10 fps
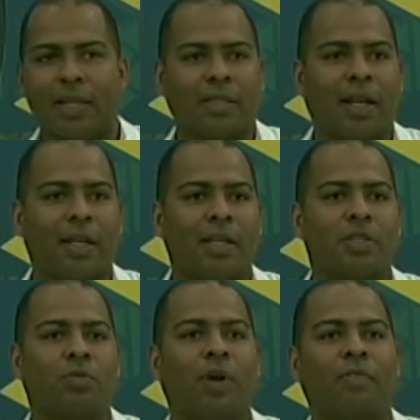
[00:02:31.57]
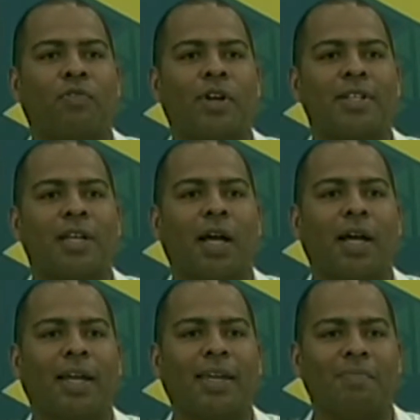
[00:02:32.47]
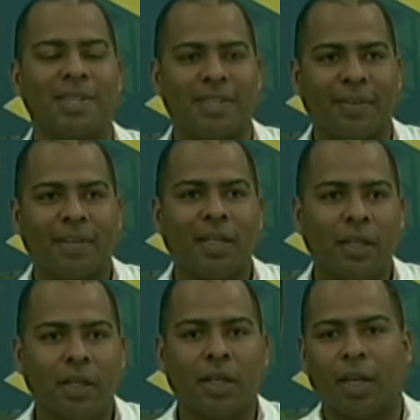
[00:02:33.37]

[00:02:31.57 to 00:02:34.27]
Esta ley es una fuerza invisible